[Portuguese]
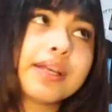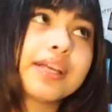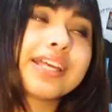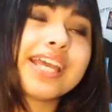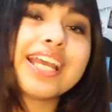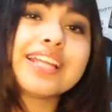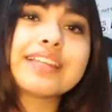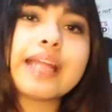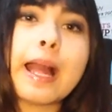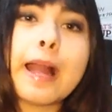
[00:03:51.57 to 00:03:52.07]

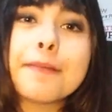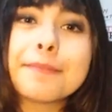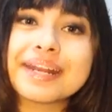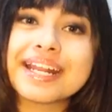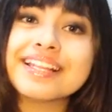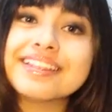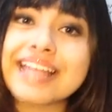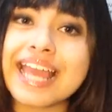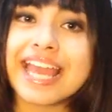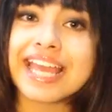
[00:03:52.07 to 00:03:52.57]
quem está tá
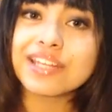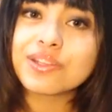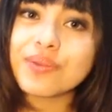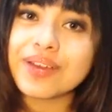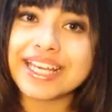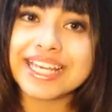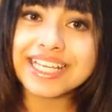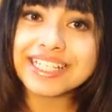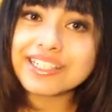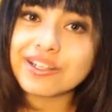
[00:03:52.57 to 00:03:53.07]
aprendendo
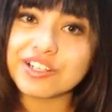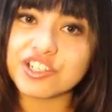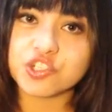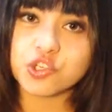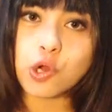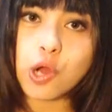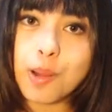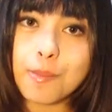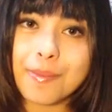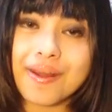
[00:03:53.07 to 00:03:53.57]
ainda o
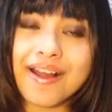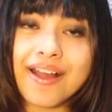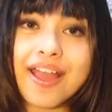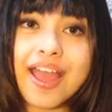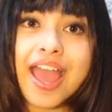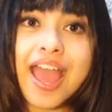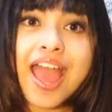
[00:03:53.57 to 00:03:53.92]
idioma,